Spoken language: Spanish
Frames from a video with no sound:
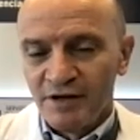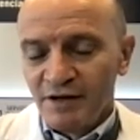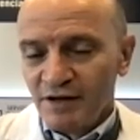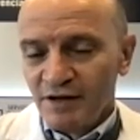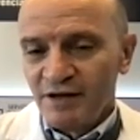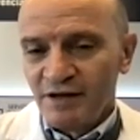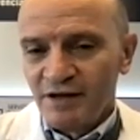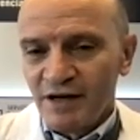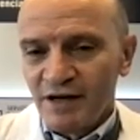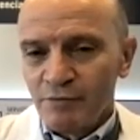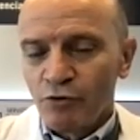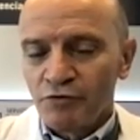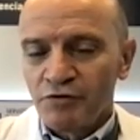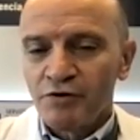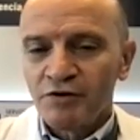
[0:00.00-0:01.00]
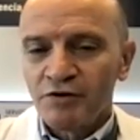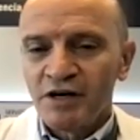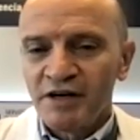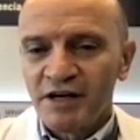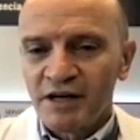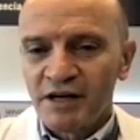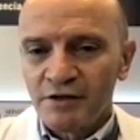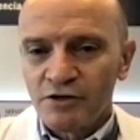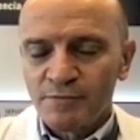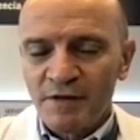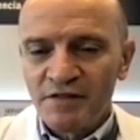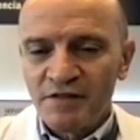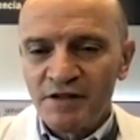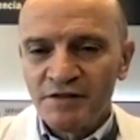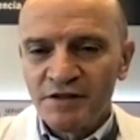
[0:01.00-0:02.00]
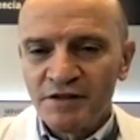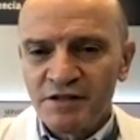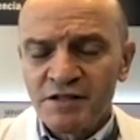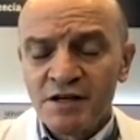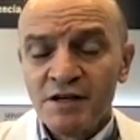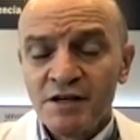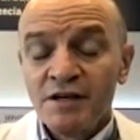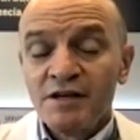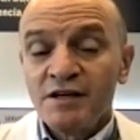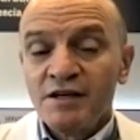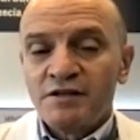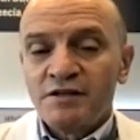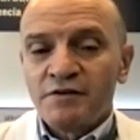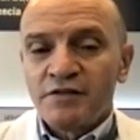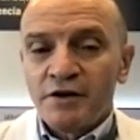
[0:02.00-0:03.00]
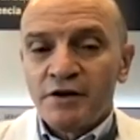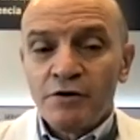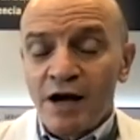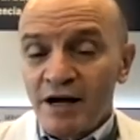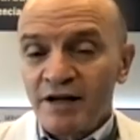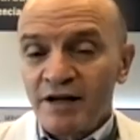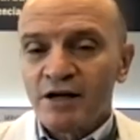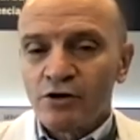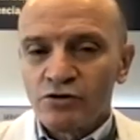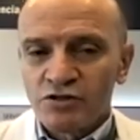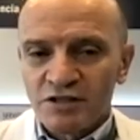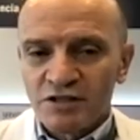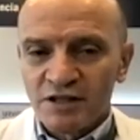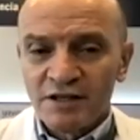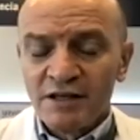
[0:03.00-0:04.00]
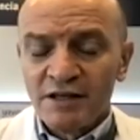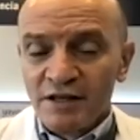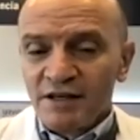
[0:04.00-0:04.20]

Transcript: eh, la evolución clínica de los pacientes. Y tercero, ¿a qué coste?